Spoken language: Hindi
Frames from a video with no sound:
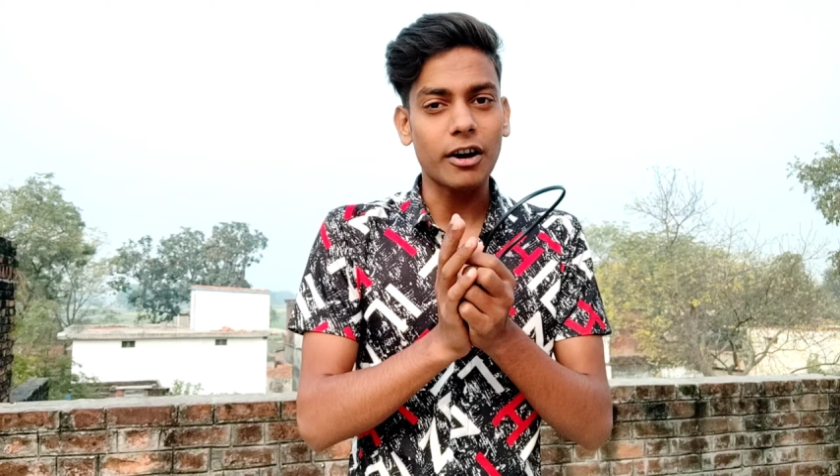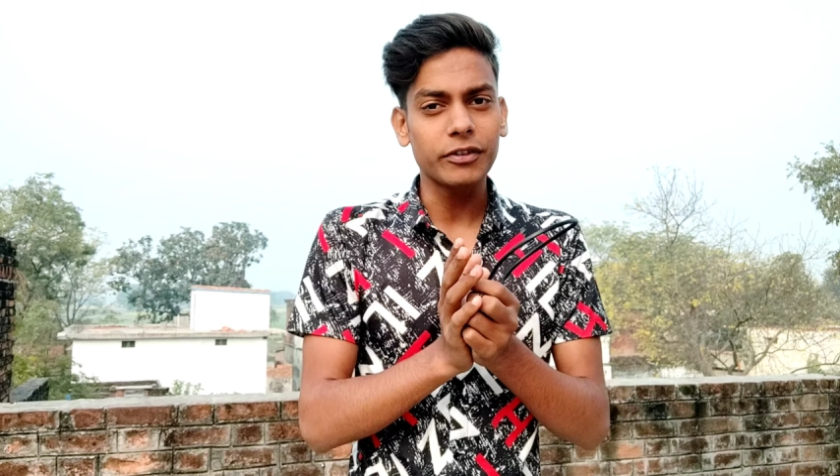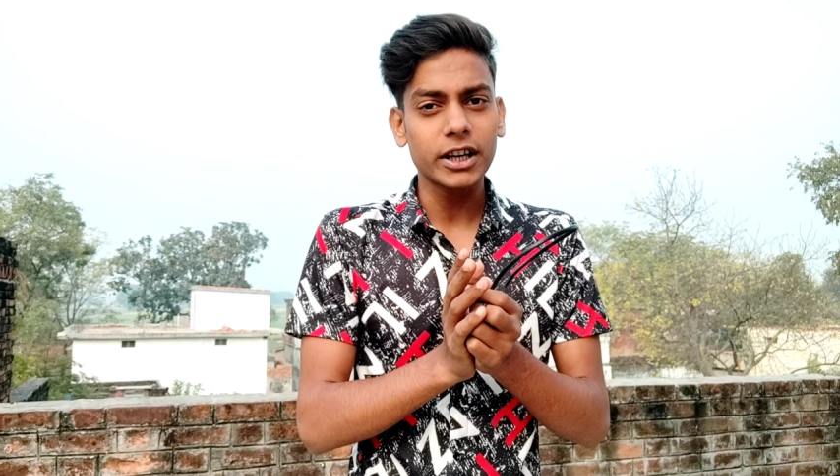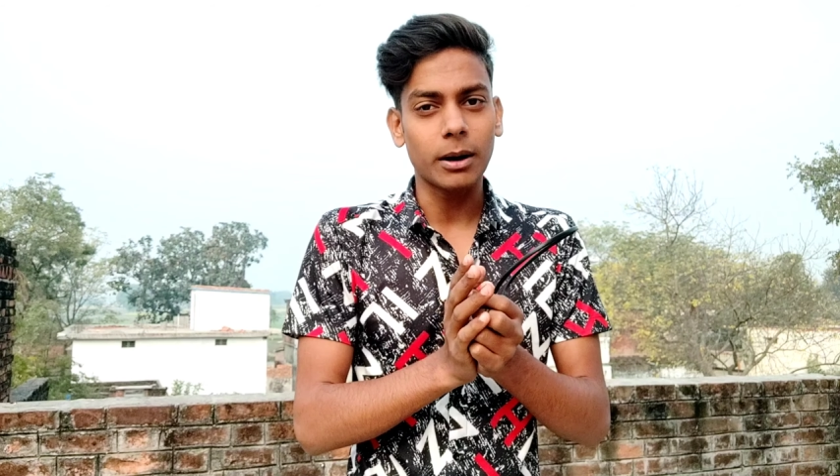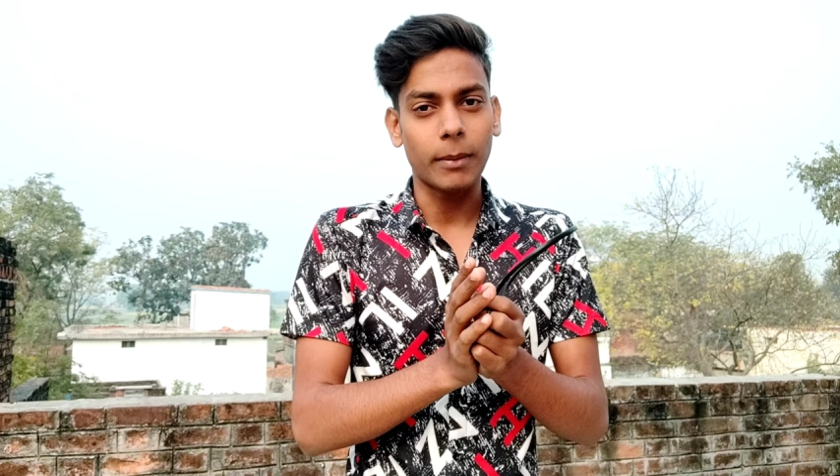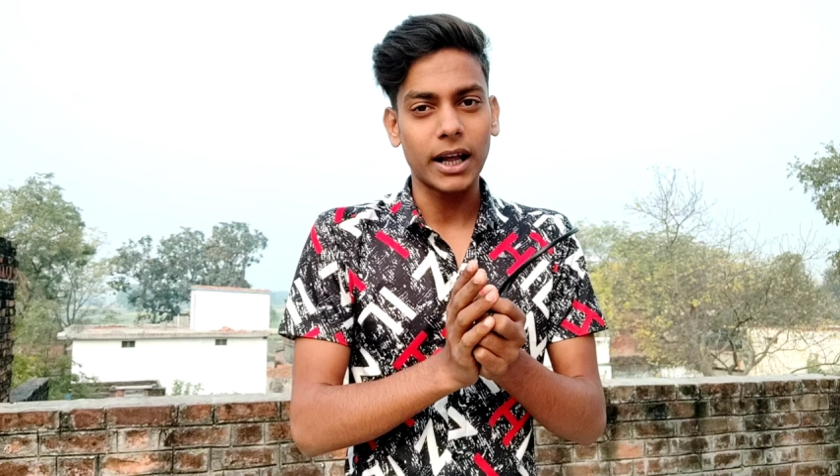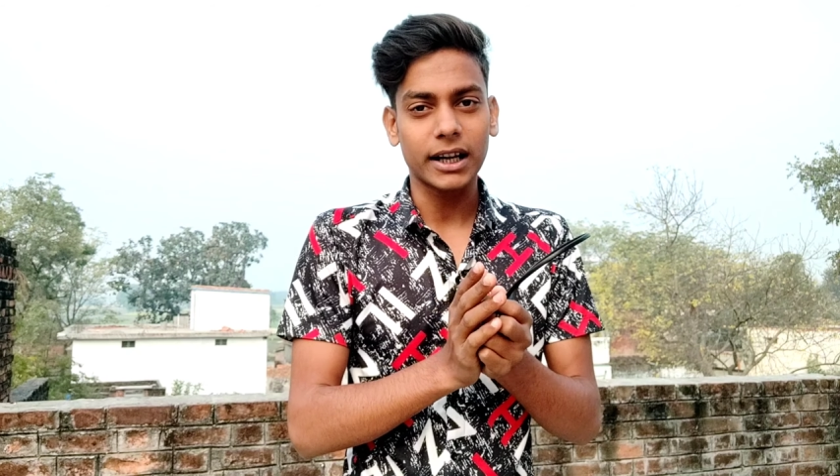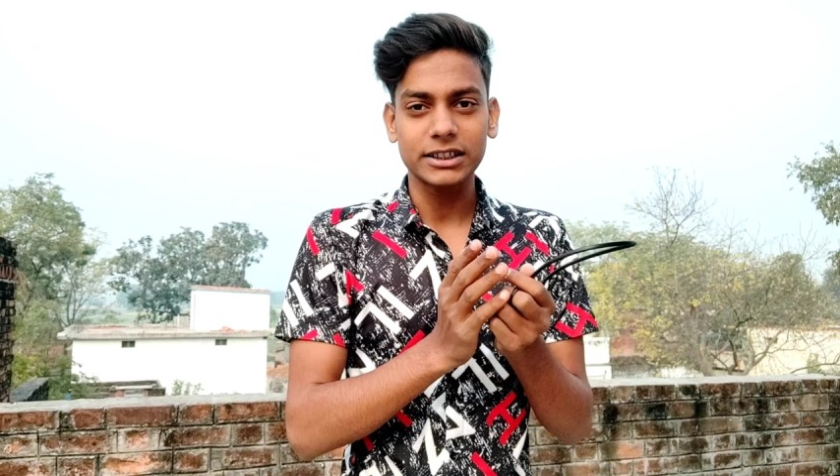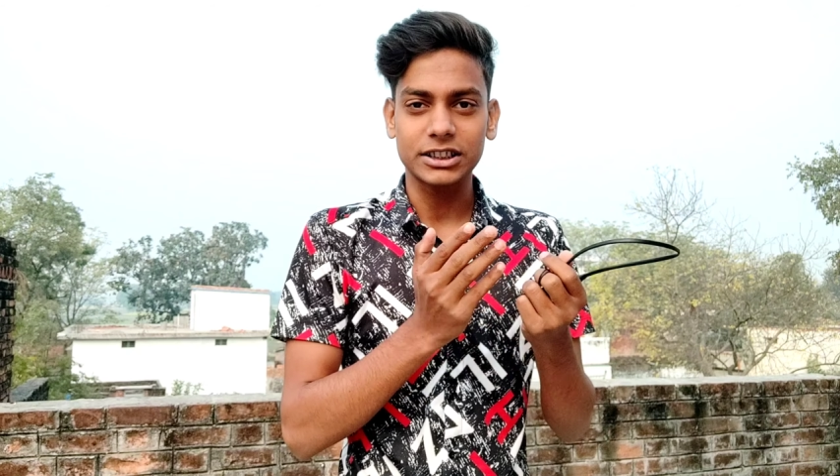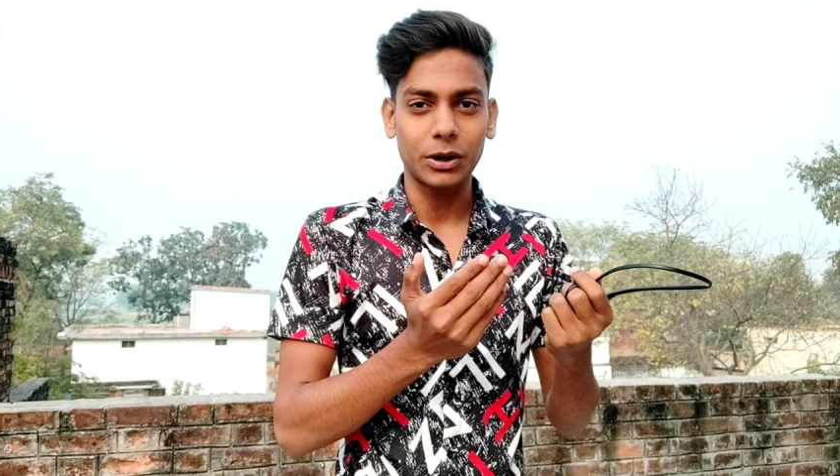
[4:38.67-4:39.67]
काफ़ी
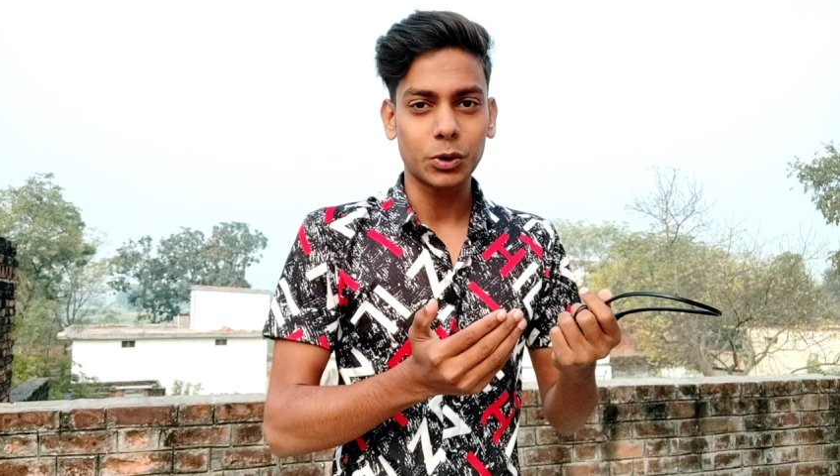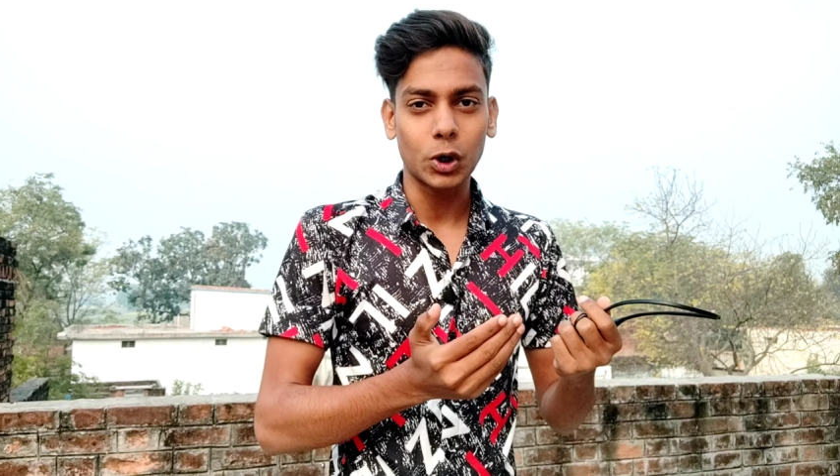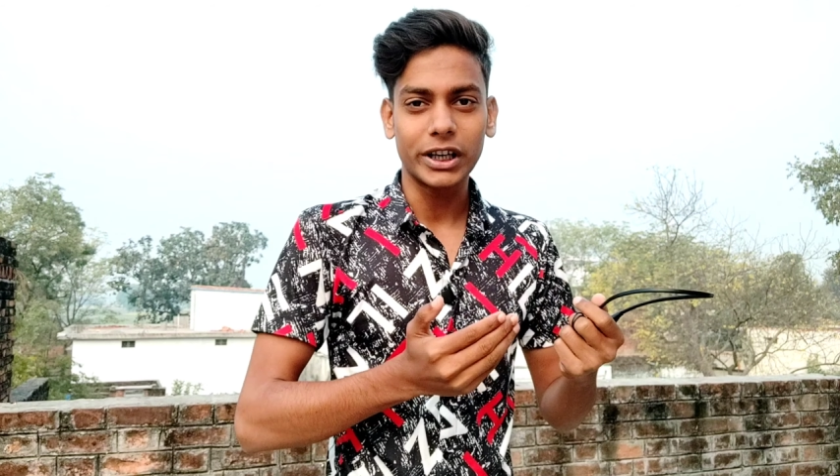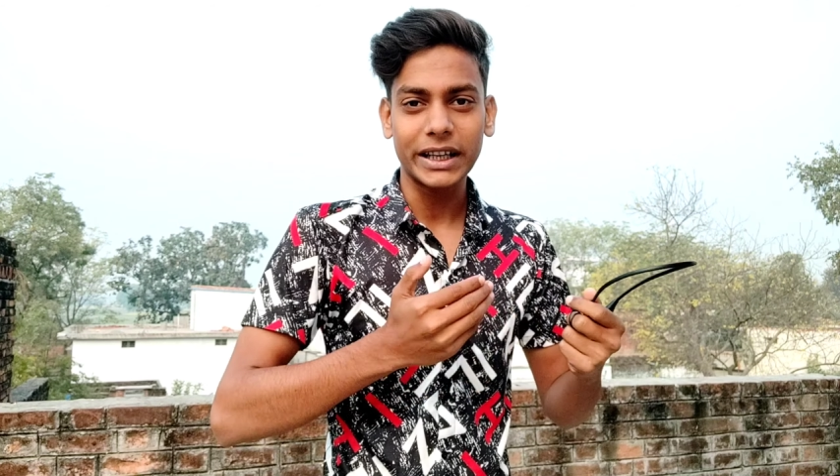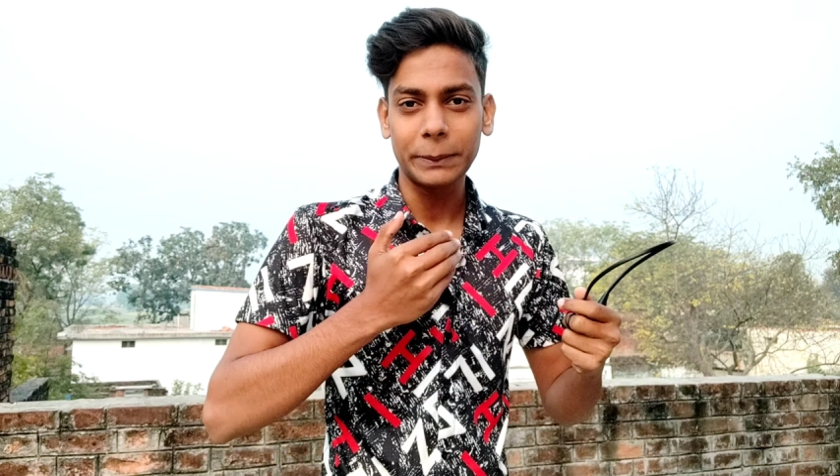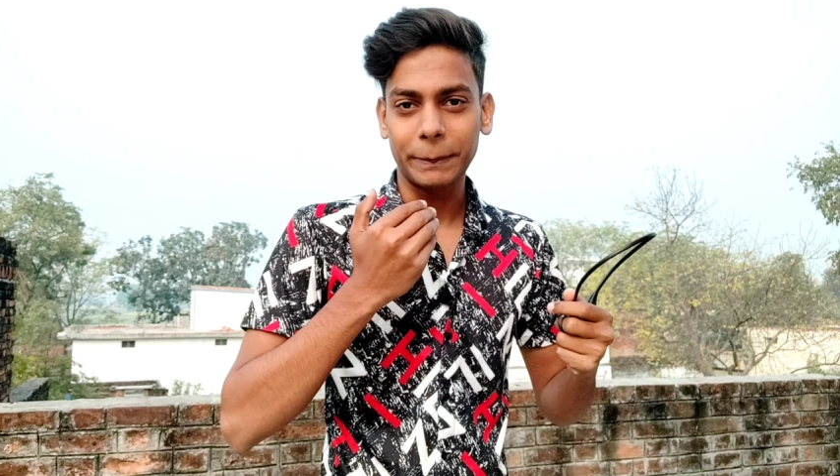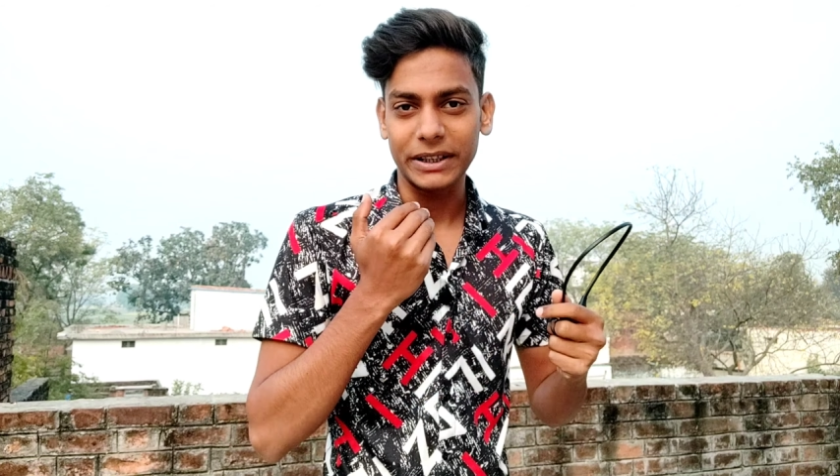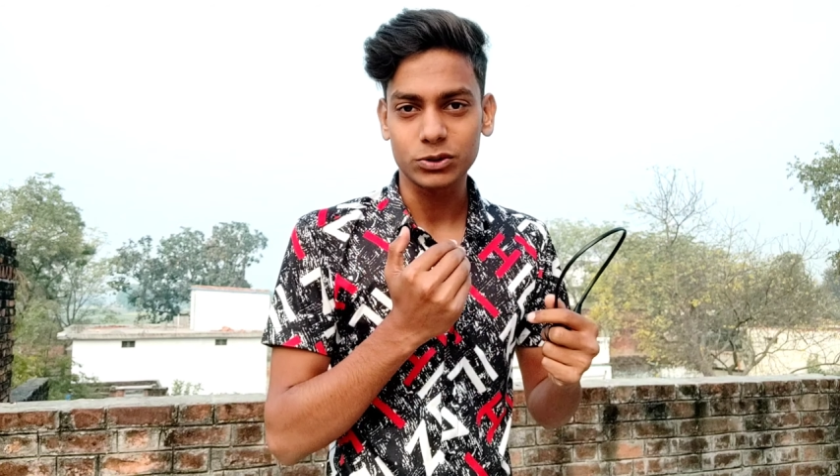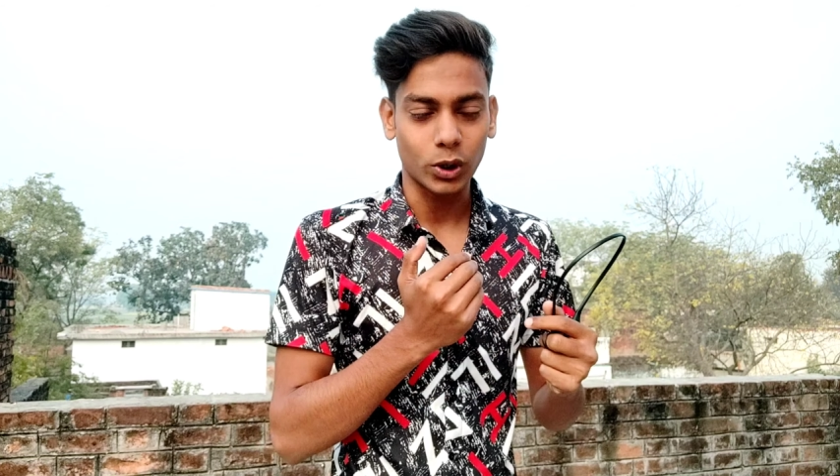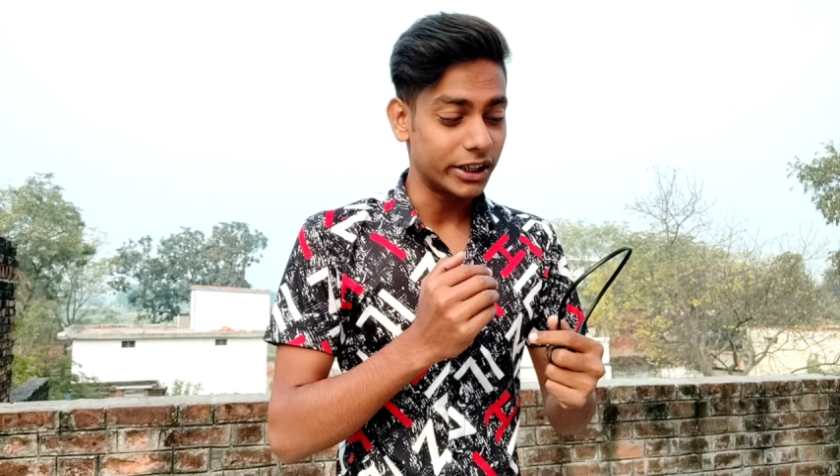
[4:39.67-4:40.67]
कमाल का साउंड क्वालिटी एंड
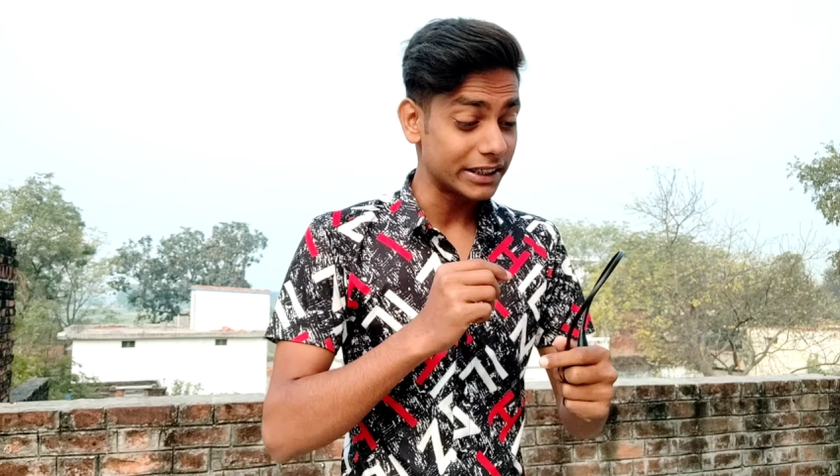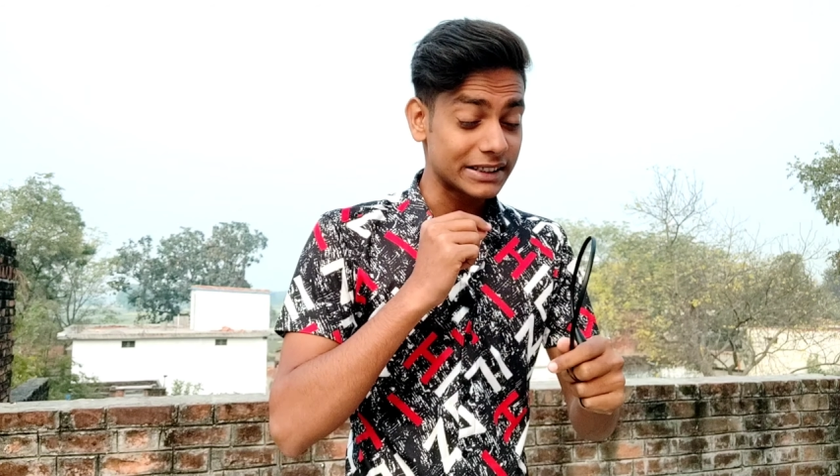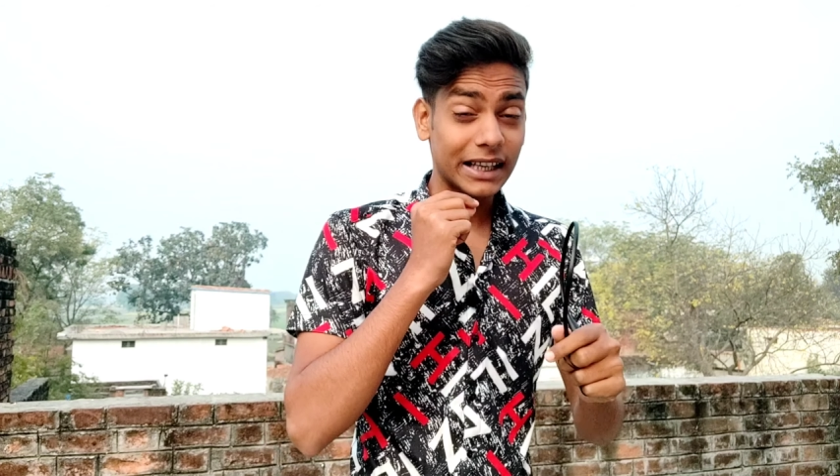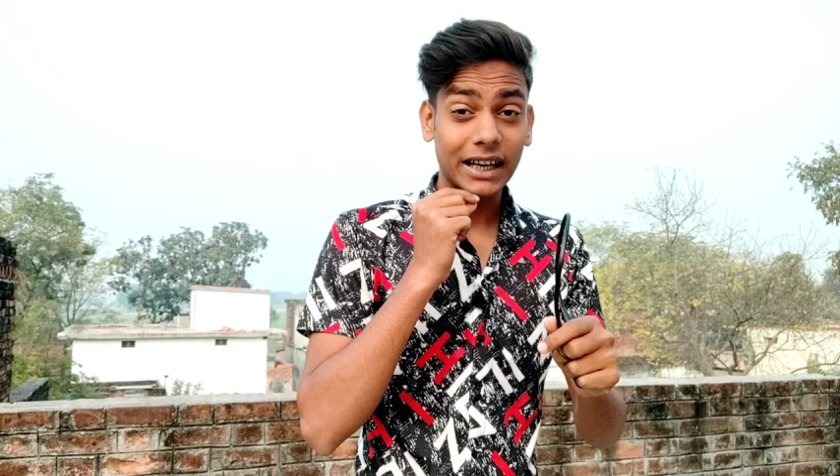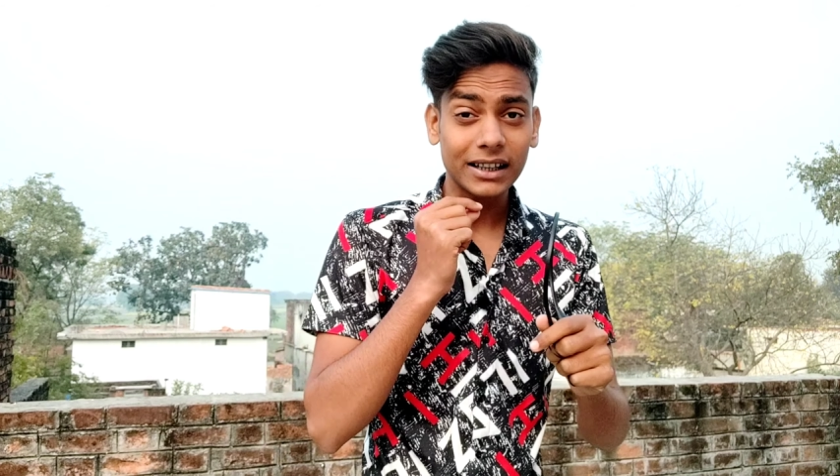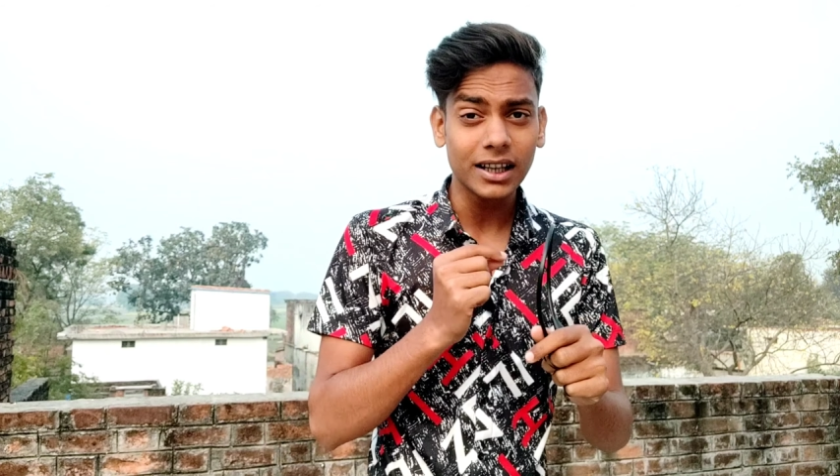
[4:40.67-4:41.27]
बेस क्वालिटी इसके